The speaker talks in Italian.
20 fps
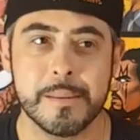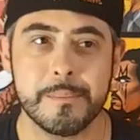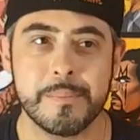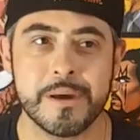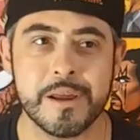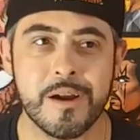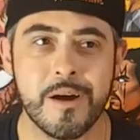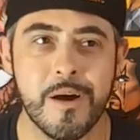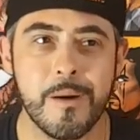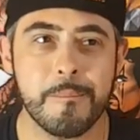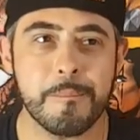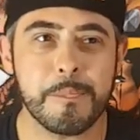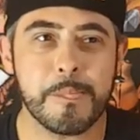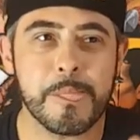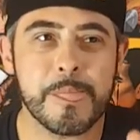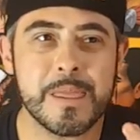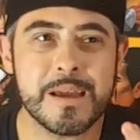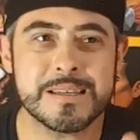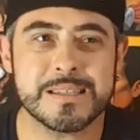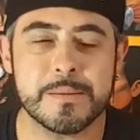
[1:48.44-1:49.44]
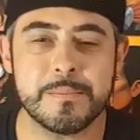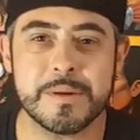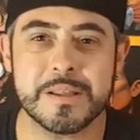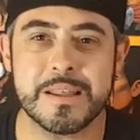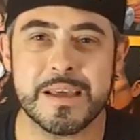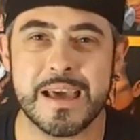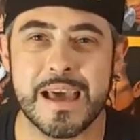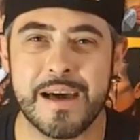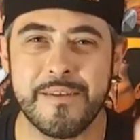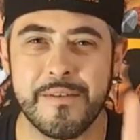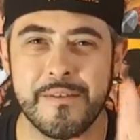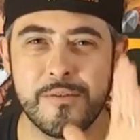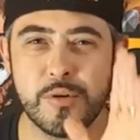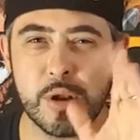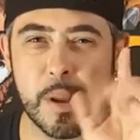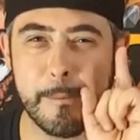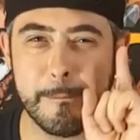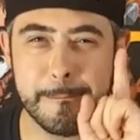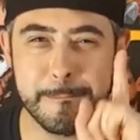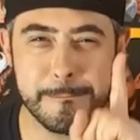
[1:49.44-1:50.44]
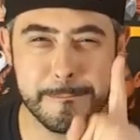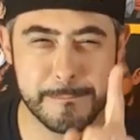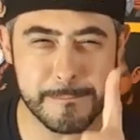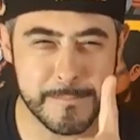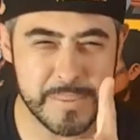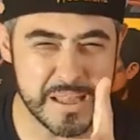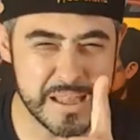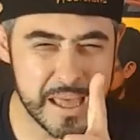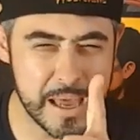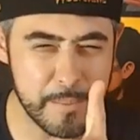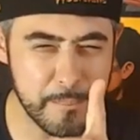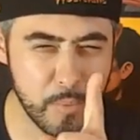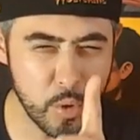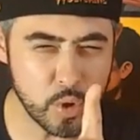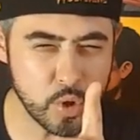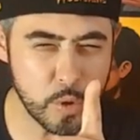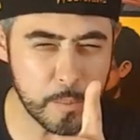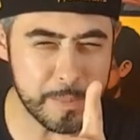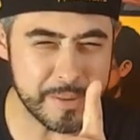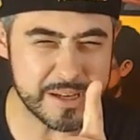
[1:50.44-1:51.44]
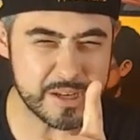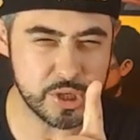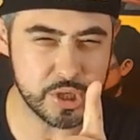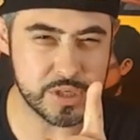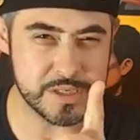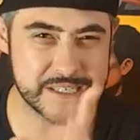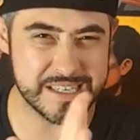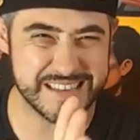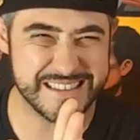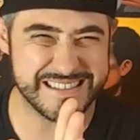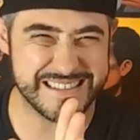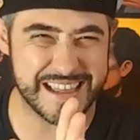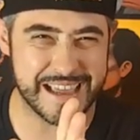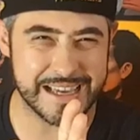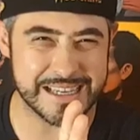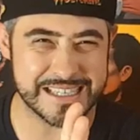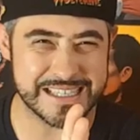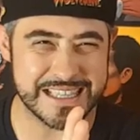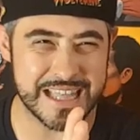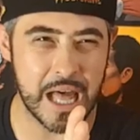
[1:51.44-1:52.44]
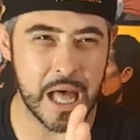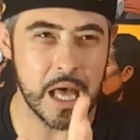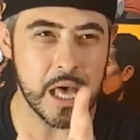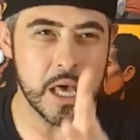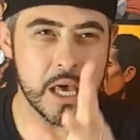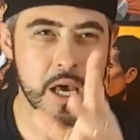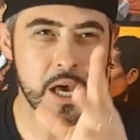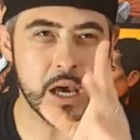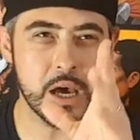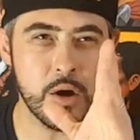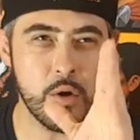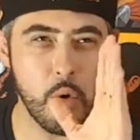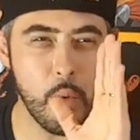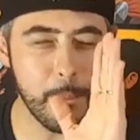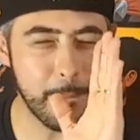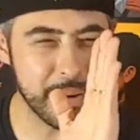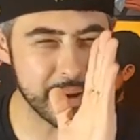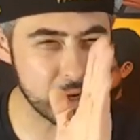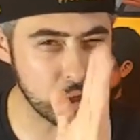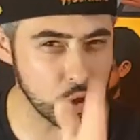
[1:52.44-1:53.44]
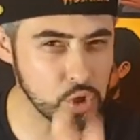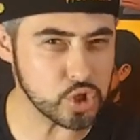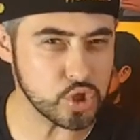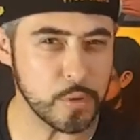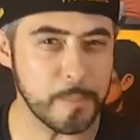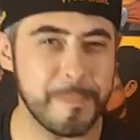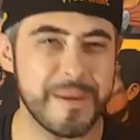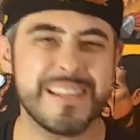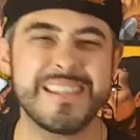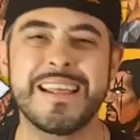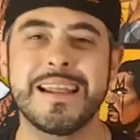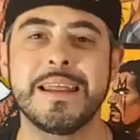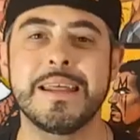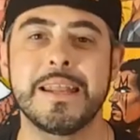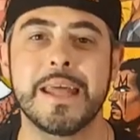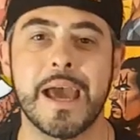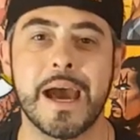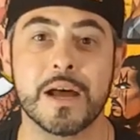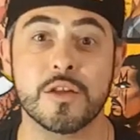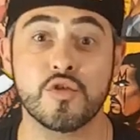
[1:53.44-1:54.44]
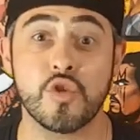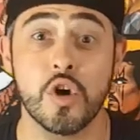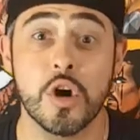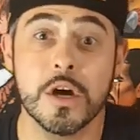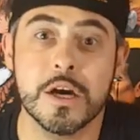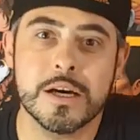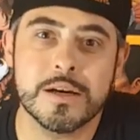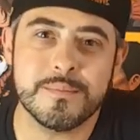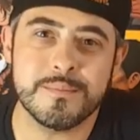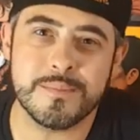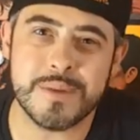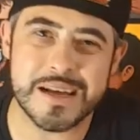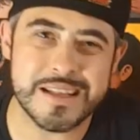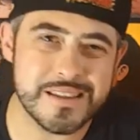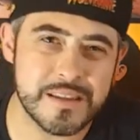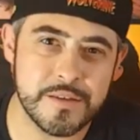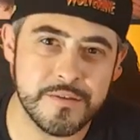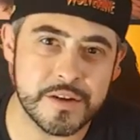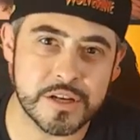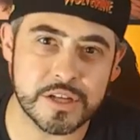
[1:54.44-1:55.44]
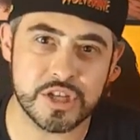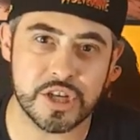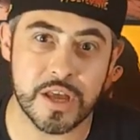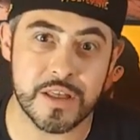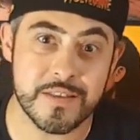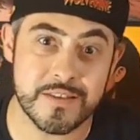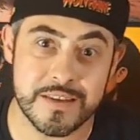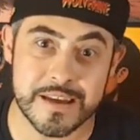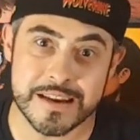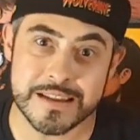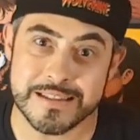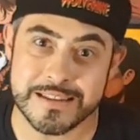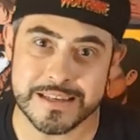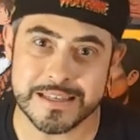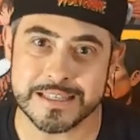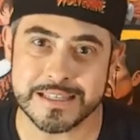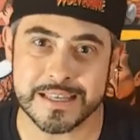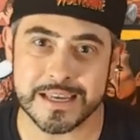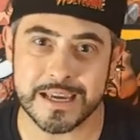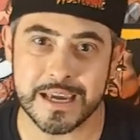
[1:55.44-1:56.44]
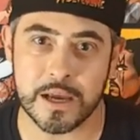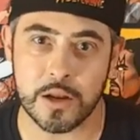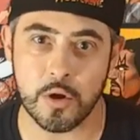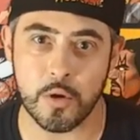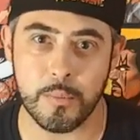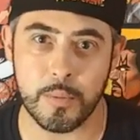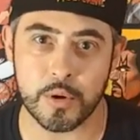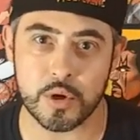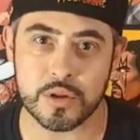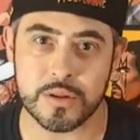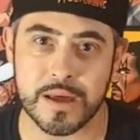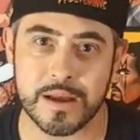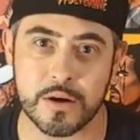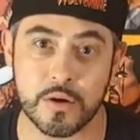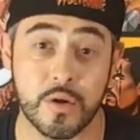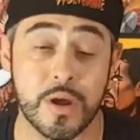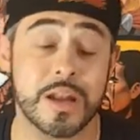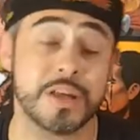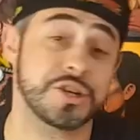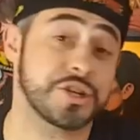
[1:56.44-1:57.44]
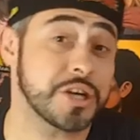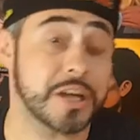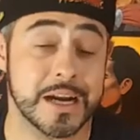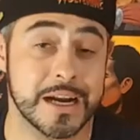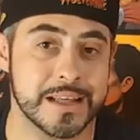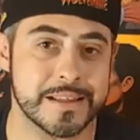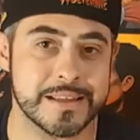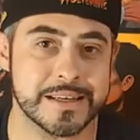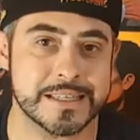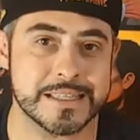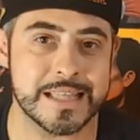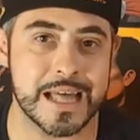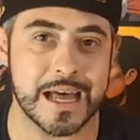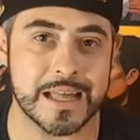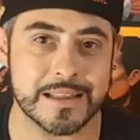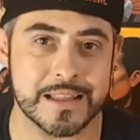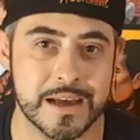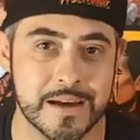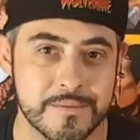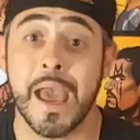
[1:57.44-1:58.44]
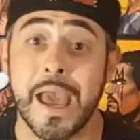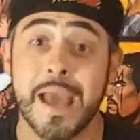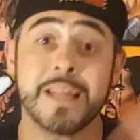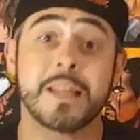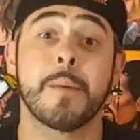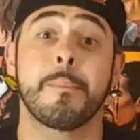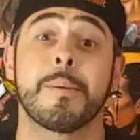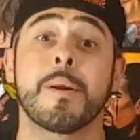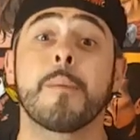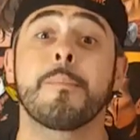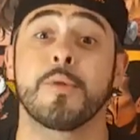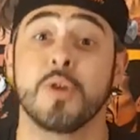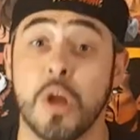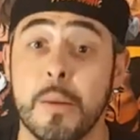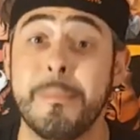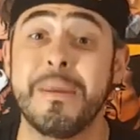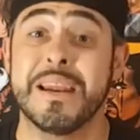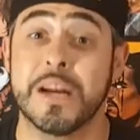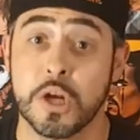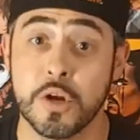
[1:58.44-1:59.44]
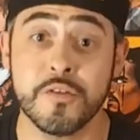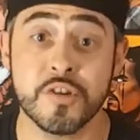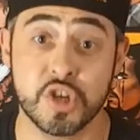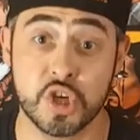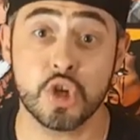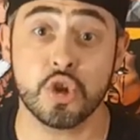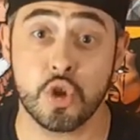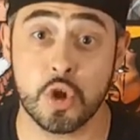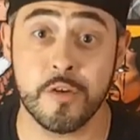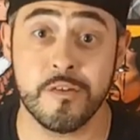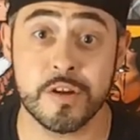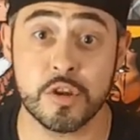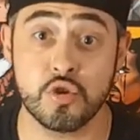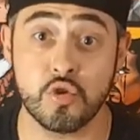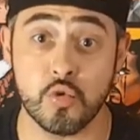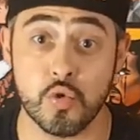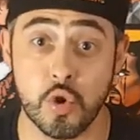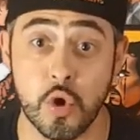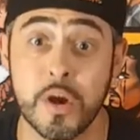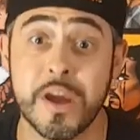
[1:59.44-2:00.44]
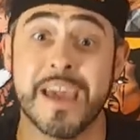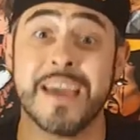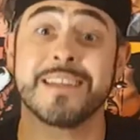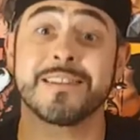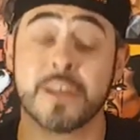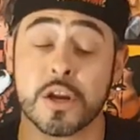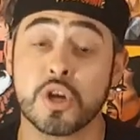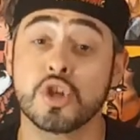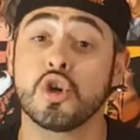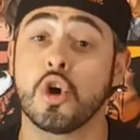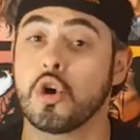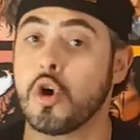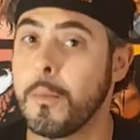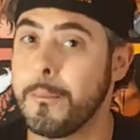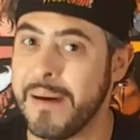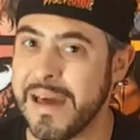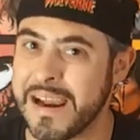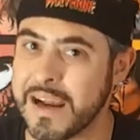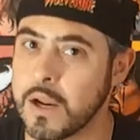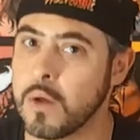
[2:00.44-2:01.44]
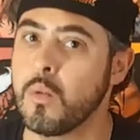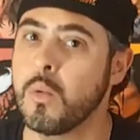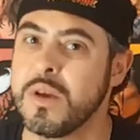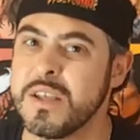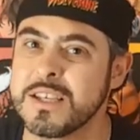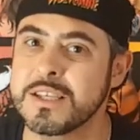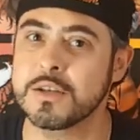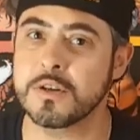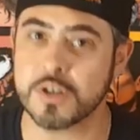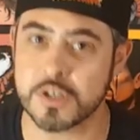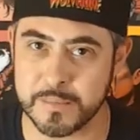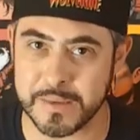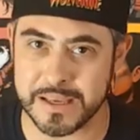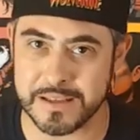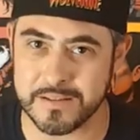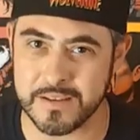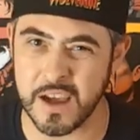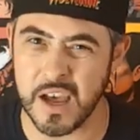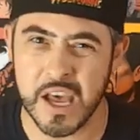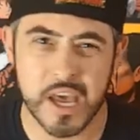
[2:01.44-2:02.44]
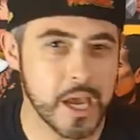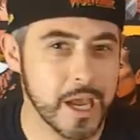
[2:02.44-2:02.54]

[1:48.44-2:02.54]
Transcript: Però, sapete, aveva una idea molto precisa in testa, eh, un percorso ben delineato, ma divergenze artistiche lo portarono a lasciare la testata. Ed è proprio nel 1991 che entra in gioco Barry Windsor Smith,